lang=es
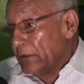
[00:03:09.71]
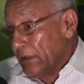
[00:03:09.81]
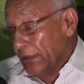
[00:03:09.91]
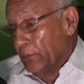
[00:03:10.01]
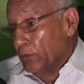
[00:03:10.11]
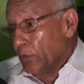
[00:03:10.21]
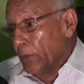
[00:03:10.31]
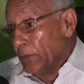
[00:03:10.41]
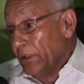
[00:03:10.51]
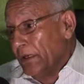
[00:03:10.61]
Tenemos
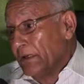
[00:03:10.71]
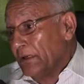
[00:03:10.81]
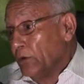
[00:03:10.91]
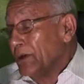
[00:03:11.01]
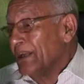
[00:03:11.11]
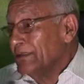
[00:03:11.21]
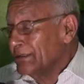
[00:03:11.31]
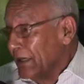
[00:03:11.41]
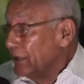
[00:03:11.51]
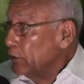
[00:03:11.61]
todavía que
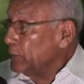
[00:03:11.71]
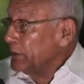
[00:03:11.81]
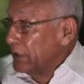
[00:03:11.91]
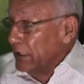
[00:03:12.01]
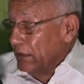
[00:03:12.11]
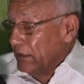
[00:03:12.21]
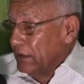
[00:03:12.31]
organizar el hospital